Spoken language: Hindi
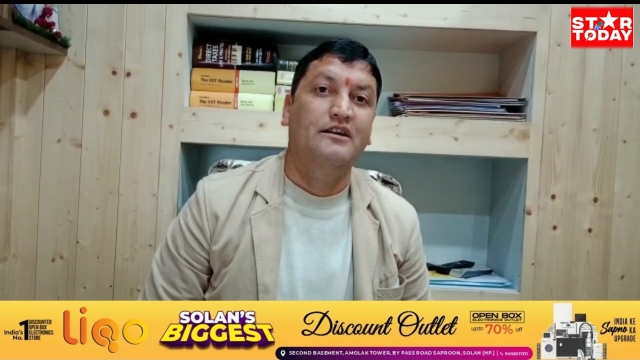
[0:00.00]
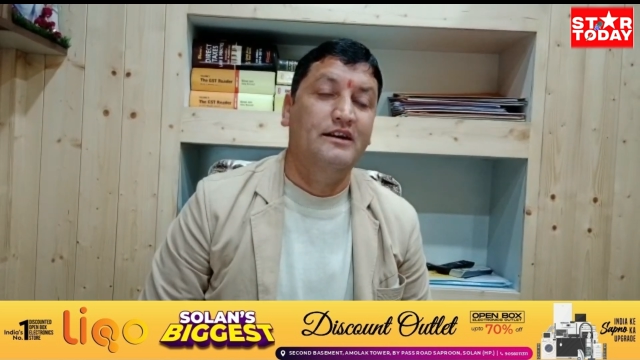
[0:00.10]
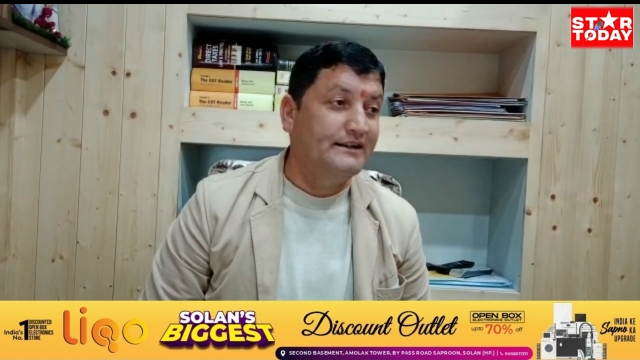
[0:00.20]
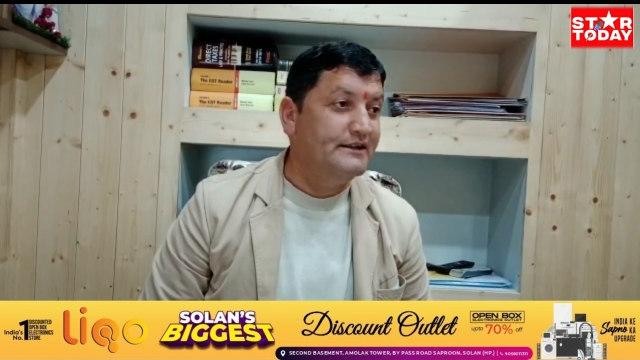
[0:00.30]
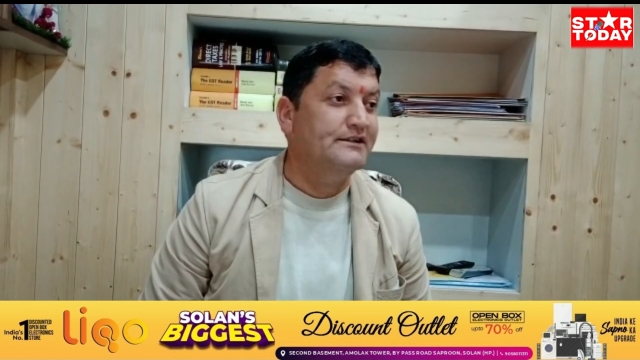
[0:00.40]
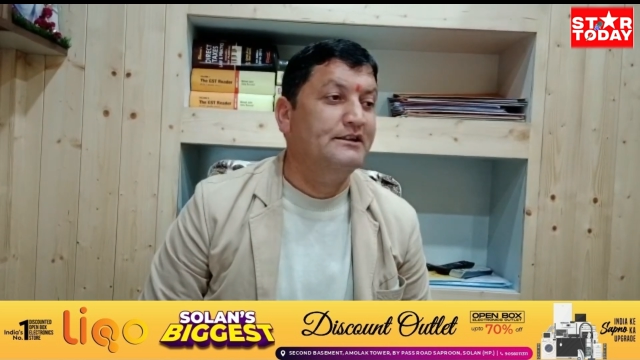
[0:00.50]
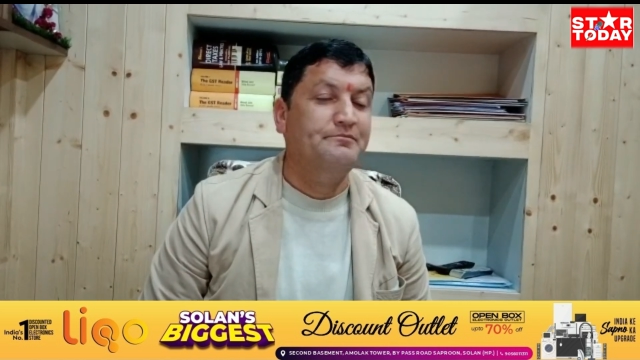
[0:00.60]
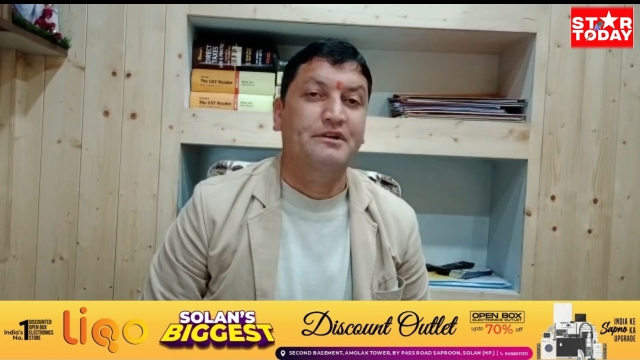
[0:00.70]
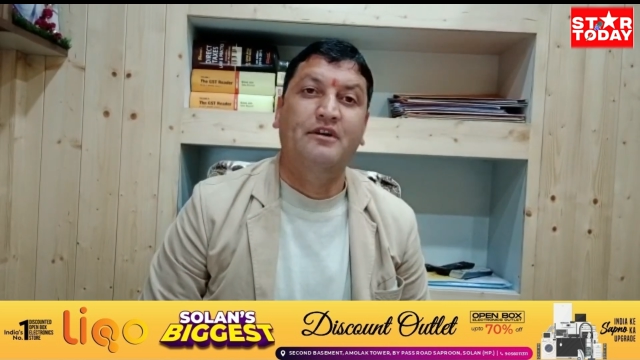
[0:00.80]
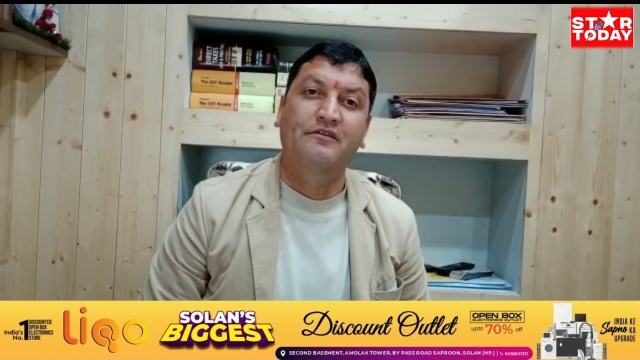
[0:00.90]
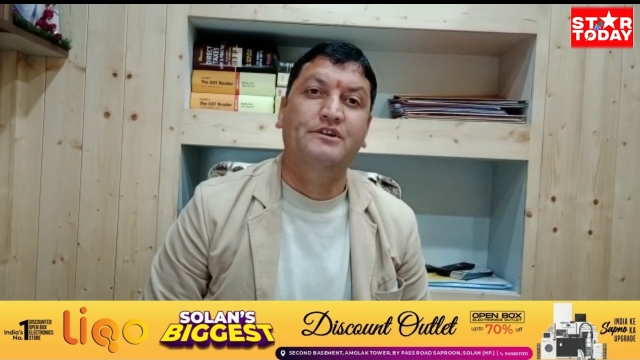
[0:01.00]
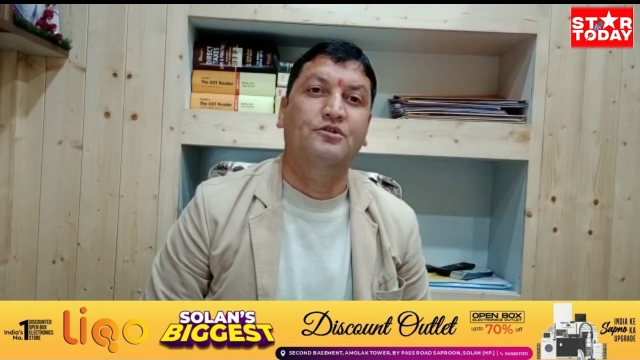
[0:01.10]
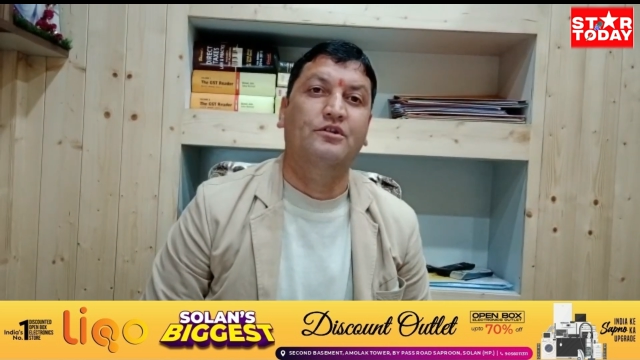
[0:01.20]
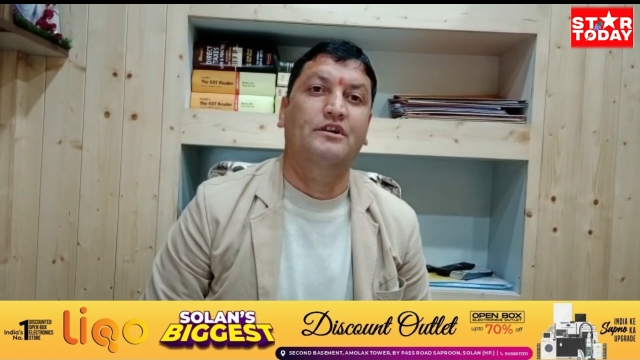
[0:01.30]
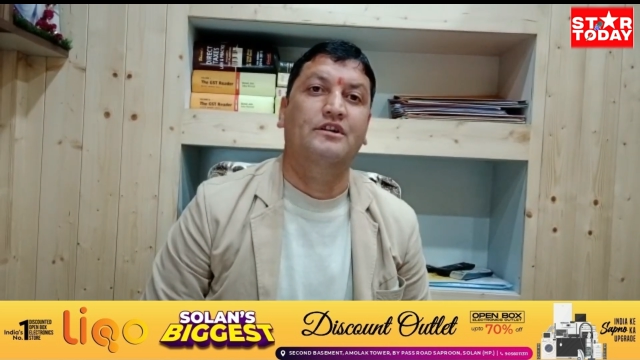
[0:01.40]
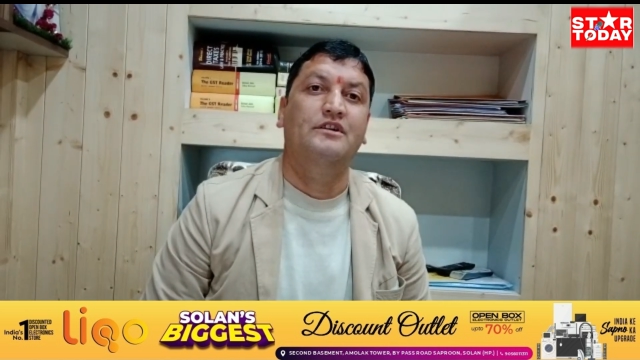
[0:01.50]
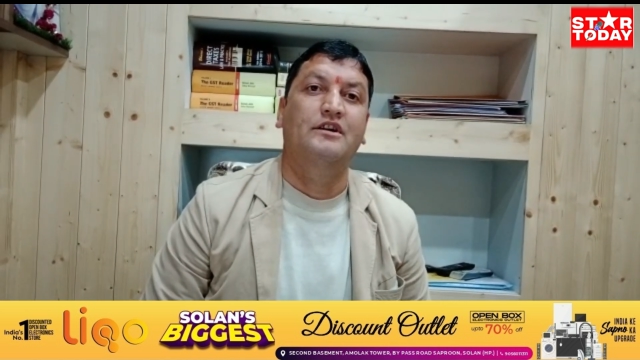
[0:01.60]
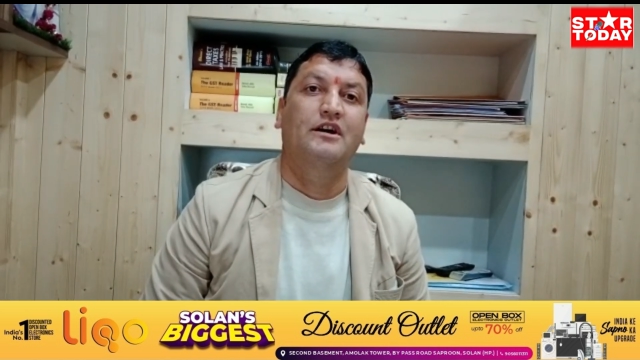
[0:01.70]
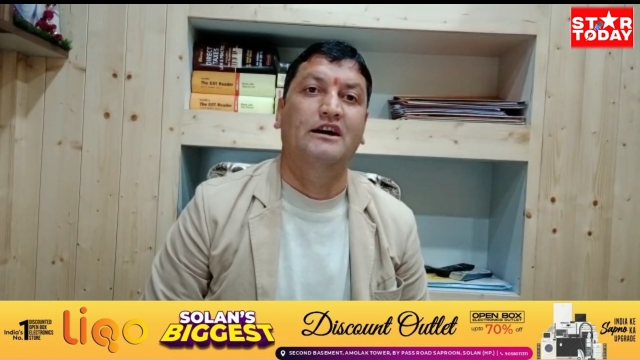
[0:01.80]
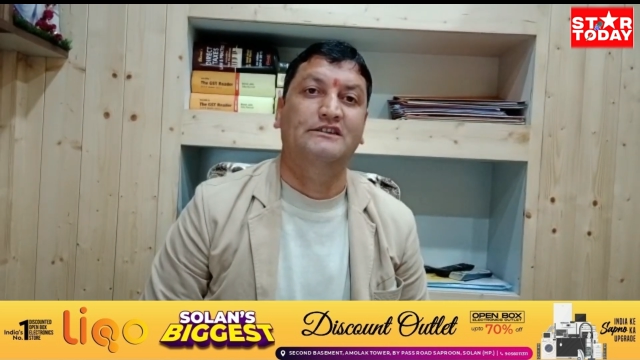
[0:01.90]
गांधी जी से प्रभावित होकर
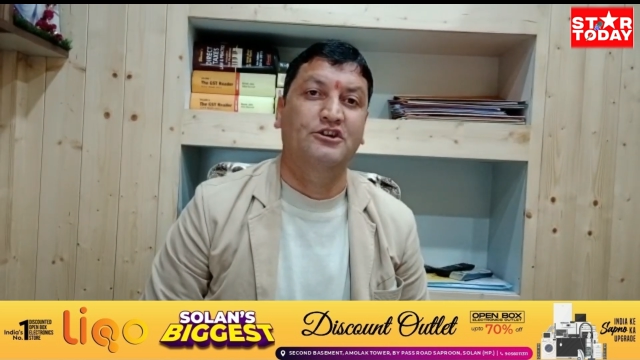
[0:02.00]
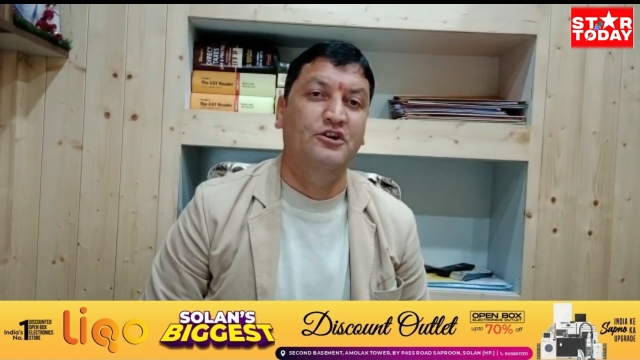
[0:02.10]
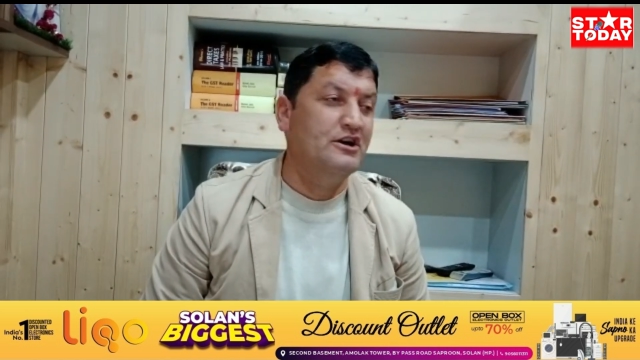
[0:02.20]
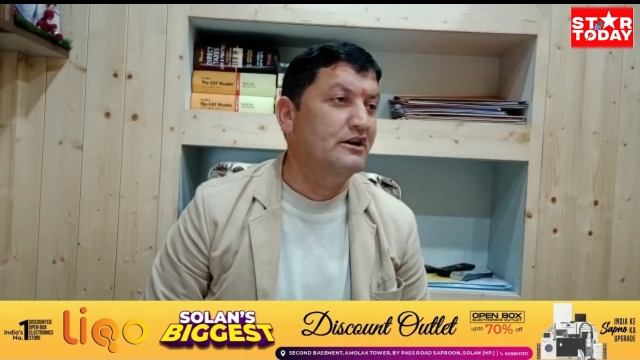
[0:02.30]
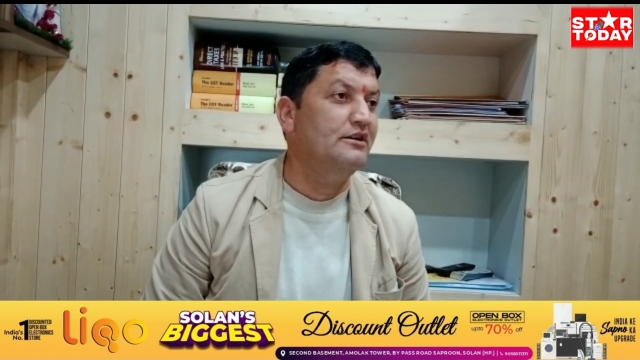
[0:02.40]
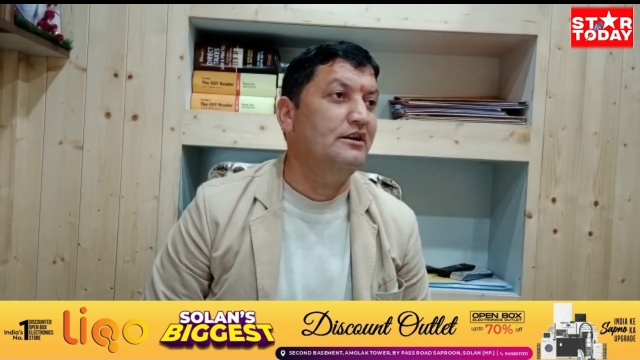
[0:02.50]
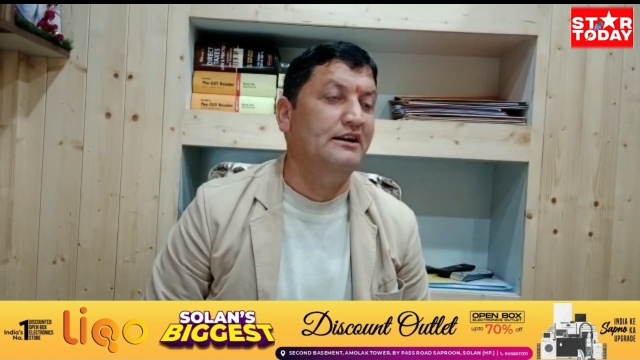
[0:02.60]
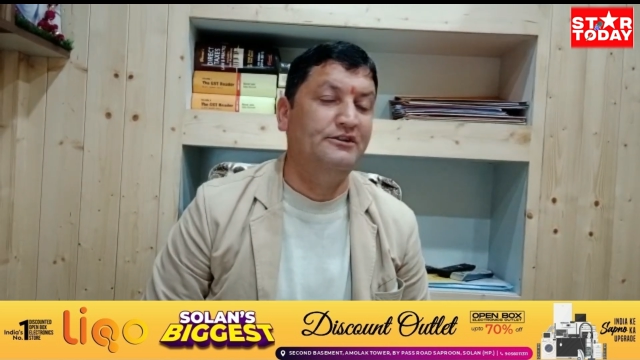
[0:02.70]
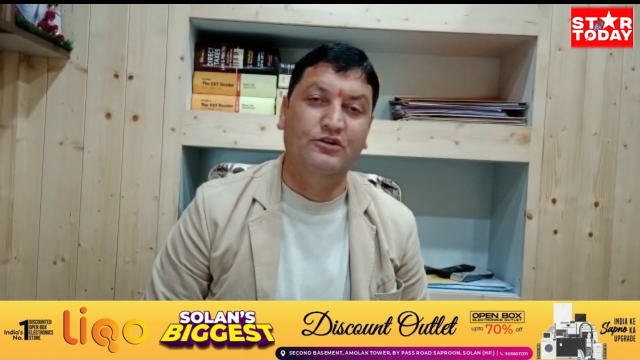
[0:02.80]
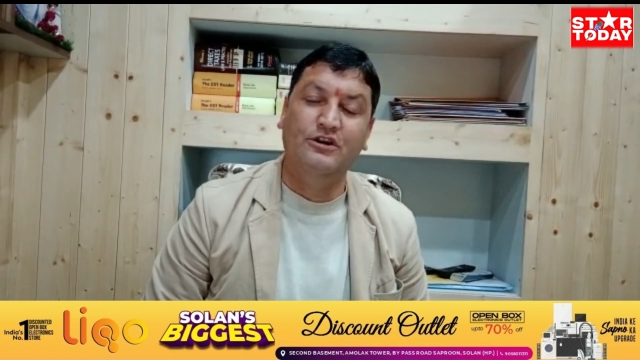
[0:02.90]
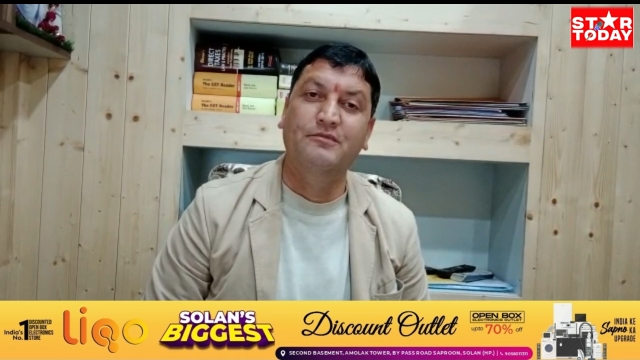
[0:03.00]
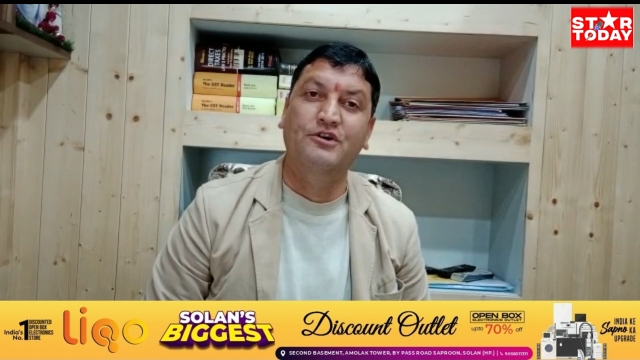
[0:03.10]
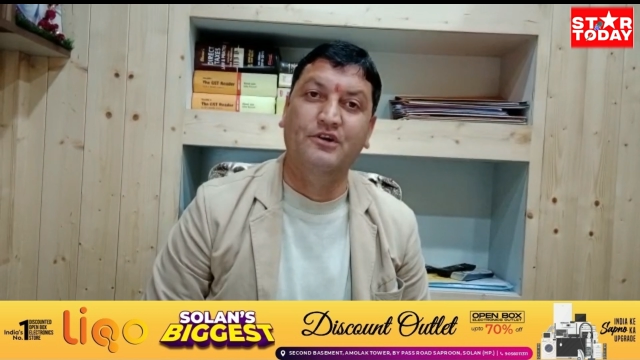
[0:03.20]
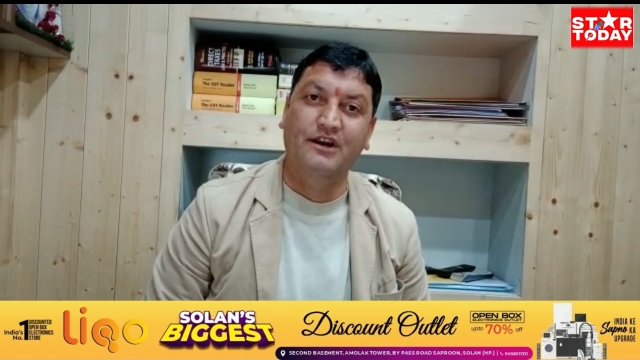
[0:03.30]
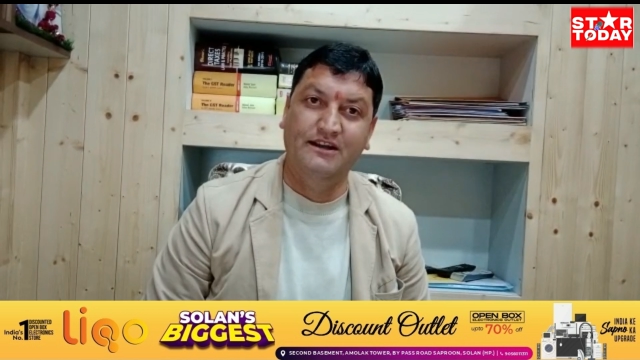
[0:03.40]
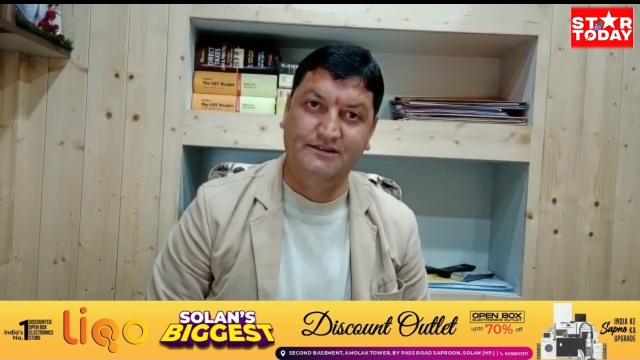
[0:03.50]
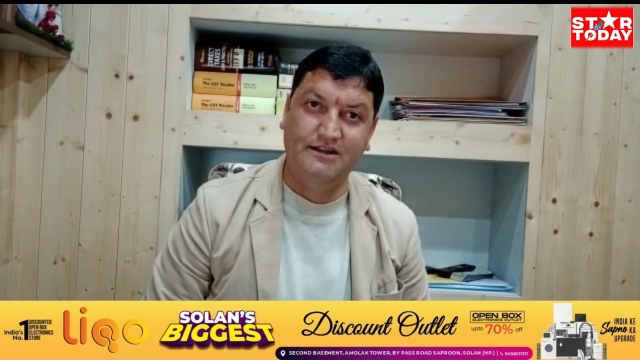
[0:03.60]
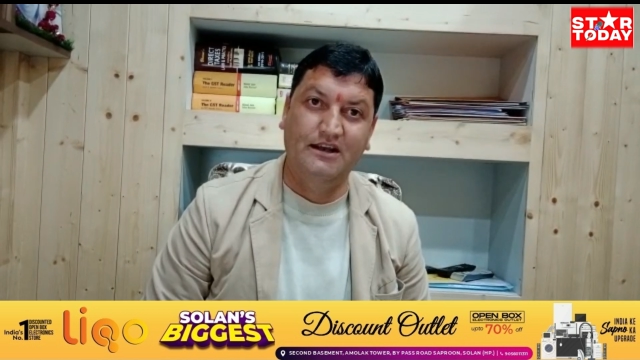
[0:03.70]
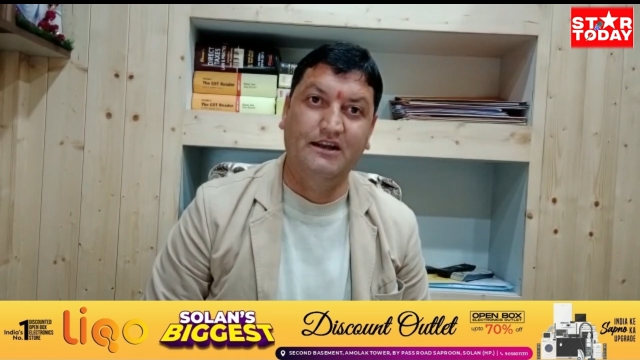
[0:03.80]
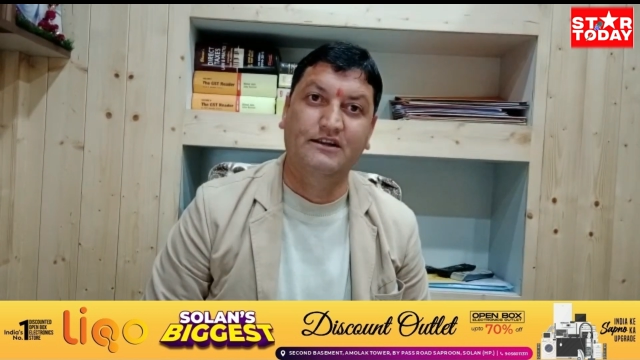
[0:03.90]
असहयोग आंदोलन में उन्होंने
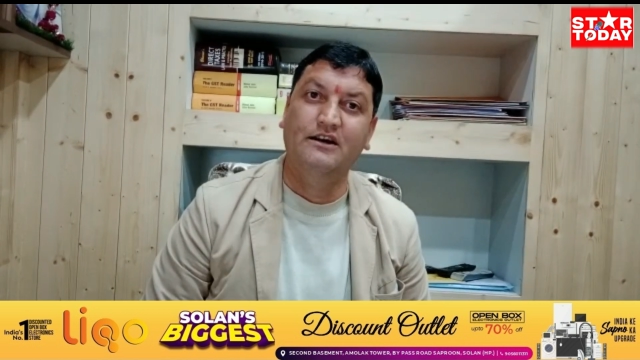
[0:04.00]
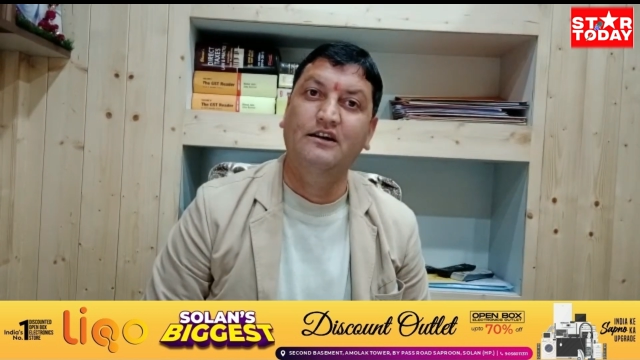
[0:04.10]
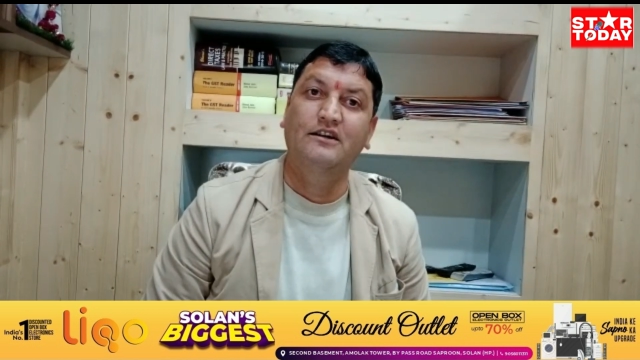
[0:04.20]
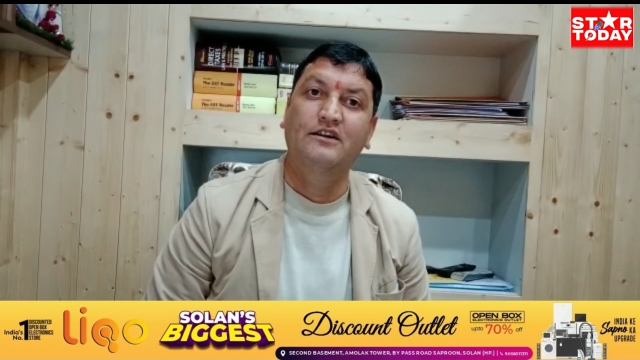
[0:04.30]
हिस्सा लिया था